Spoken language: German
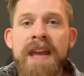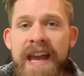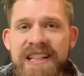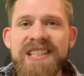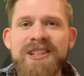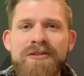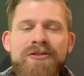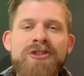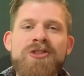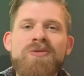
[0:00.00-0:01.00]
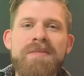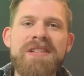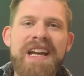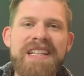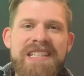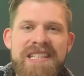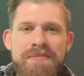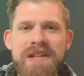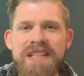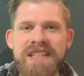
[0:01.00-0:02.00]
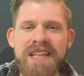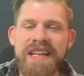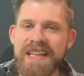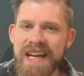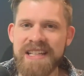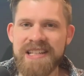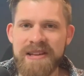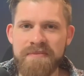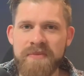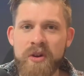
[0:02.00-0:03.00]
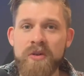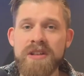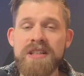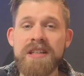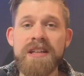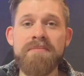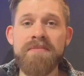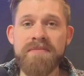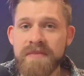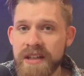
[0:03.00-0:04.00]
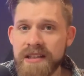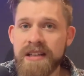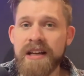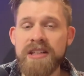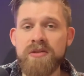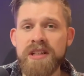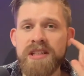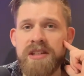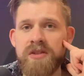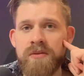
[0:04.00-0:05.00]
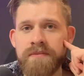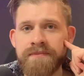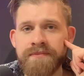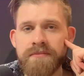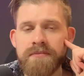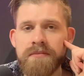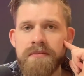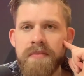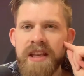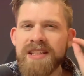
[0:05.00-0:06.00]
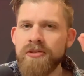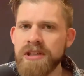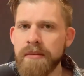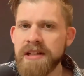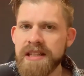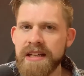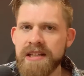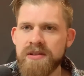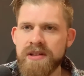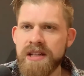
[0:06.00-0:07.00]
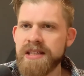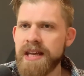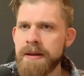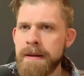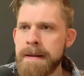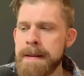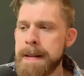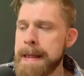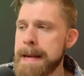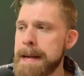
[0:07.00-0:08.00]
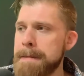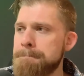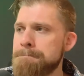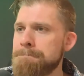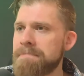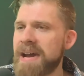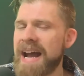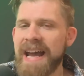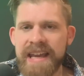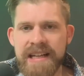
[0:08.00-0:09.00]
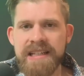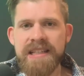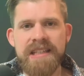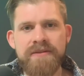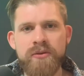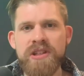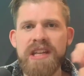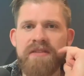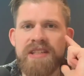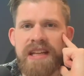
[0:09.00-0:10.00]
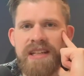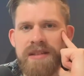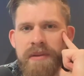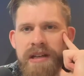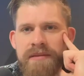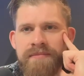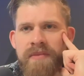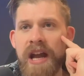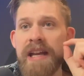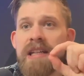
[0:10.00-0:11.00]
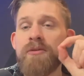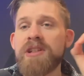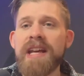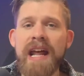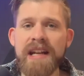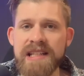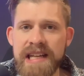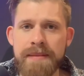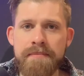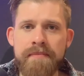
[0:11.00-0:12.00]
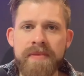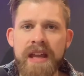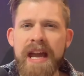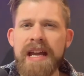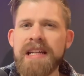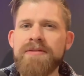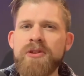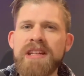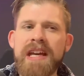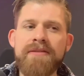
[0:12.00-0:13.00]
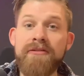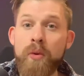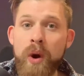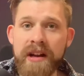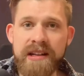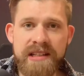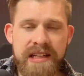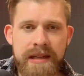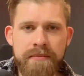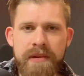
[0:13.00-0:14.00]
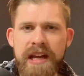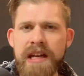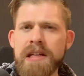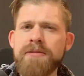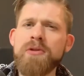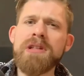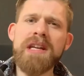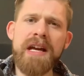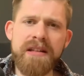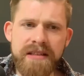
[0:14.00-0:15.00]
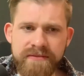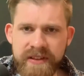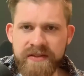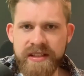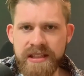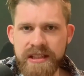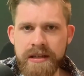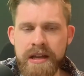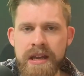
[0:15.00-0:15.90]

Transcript: Herzlichen Glückwunsch, du lebst ein ziemlich äh, geniales Leben. Und ähm, da gratuliere ich dir zu. Es könnte aber sein, dass du sagst, hey, ähm, eigentlich würde ich gerne was anderes machen. Eigentlich würde ich gerne anders leben. Eigentlich würde ich gerne woanders leben. Eigentlich würde ich gerne, was weiß ich.